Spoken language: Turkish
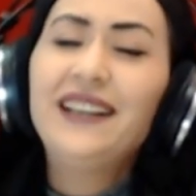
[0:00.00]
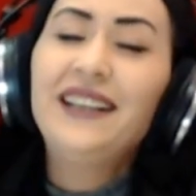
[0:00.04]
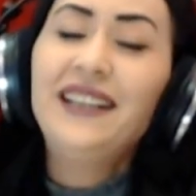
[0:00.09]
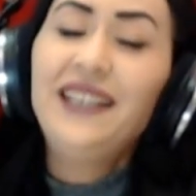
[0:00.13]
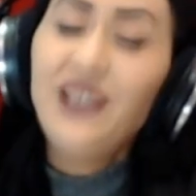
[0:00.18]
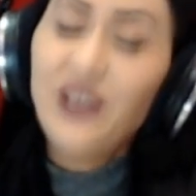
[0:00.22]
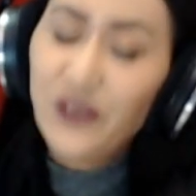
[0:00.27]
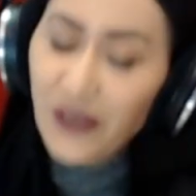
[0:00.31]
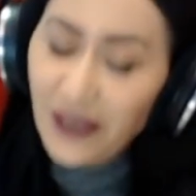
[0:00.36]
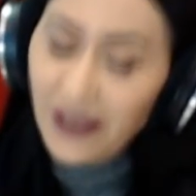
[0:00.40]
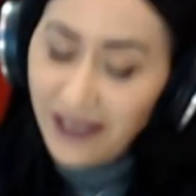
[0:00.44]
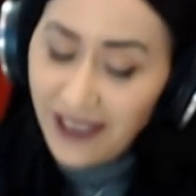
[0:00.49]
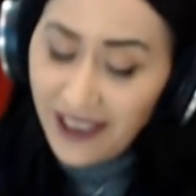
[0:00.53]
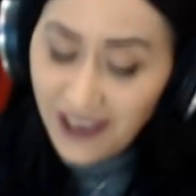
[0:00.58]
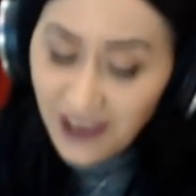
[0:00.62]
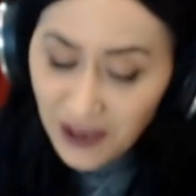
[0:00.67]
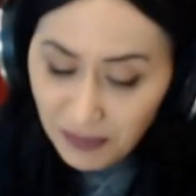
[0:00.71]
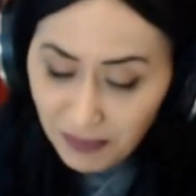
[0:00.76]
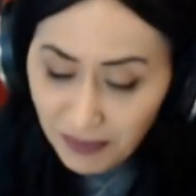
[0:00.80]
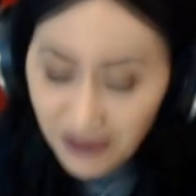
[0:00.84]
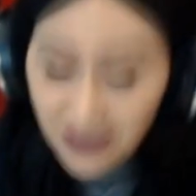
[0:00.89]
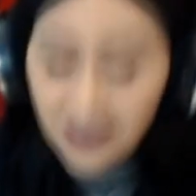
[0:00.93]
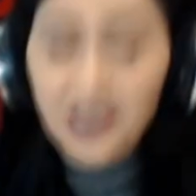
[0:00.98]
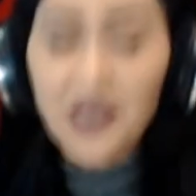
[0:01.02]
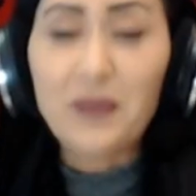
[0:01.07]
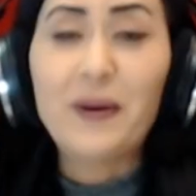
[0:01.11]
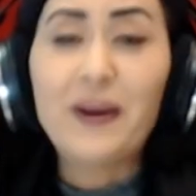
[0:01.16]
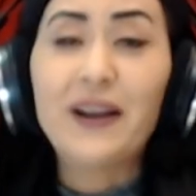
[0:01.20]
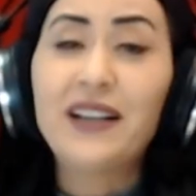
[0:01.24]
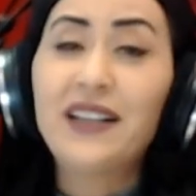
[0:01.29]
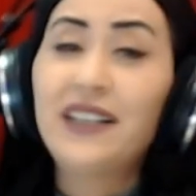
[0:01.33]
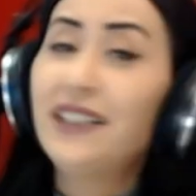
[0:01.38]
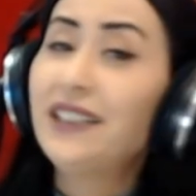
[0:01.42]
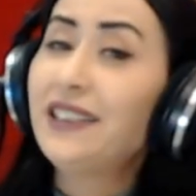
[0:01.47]
İnşallah hiçbir
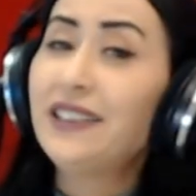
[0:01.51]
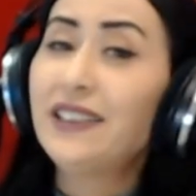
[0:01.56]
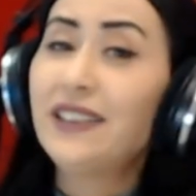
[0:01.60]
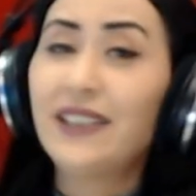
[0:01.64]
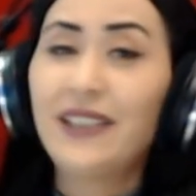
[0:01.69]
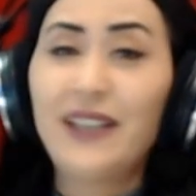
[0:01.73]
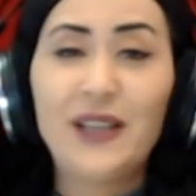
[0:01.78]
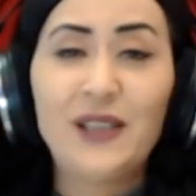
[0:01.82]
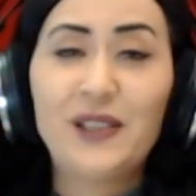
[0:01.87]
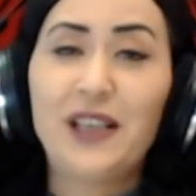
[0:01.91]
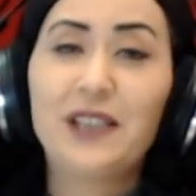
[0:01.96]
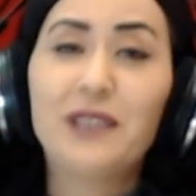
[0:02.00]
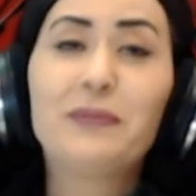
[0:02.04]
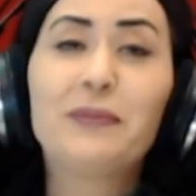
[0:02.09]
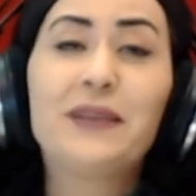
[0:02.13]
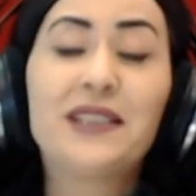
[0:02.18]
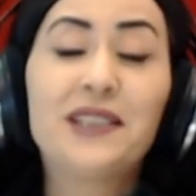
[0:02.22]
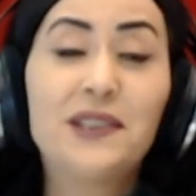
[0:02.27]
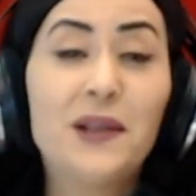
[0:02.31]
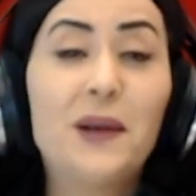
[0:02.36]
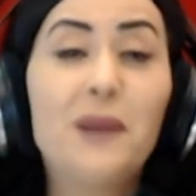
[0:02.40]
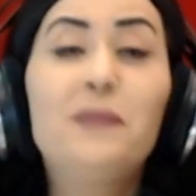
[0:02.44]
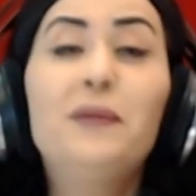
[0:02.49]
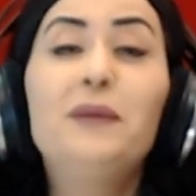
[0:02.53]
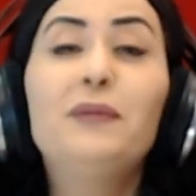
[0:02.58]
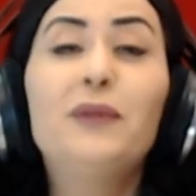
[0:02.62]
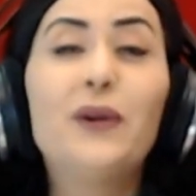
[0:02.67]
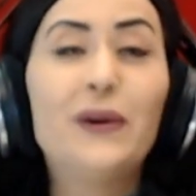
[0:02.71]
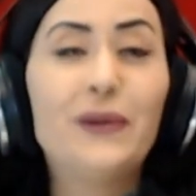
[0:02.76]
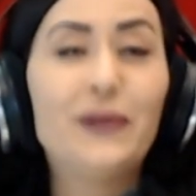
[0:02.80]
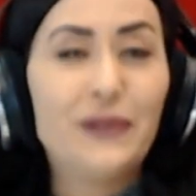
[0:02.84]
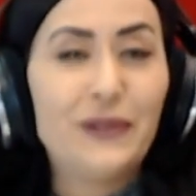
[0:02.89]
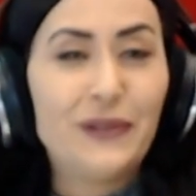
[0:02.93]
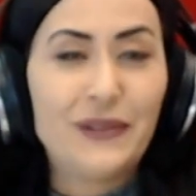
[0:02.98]
zaman kırgınlık yaşatmasın Rabbim
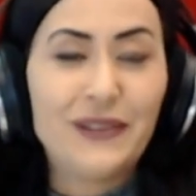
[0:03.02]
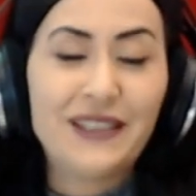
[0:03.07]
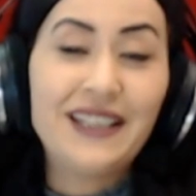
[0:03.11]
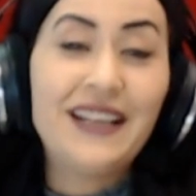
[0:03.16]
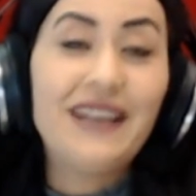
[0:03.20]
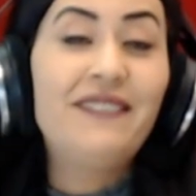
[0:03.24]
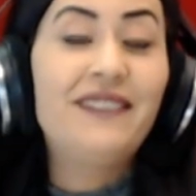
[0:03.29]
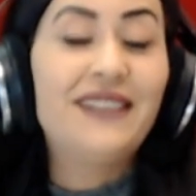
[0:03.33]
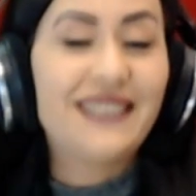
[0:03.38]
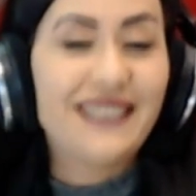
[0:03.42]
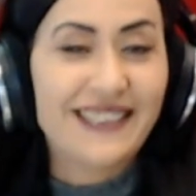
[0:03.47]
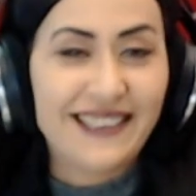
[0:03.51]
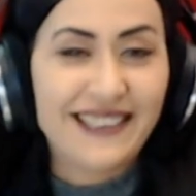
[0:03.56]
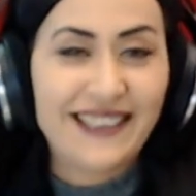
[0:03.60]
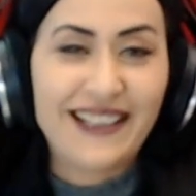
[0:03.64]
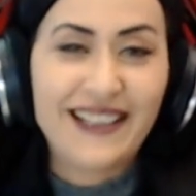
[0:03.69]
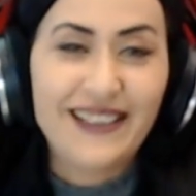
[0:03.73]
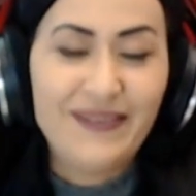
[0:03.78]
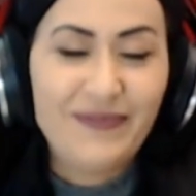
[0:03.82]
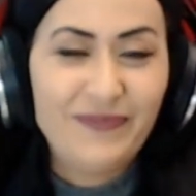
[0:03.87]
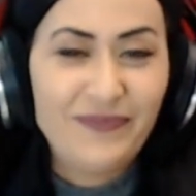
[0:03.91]
gönlünüze ve size.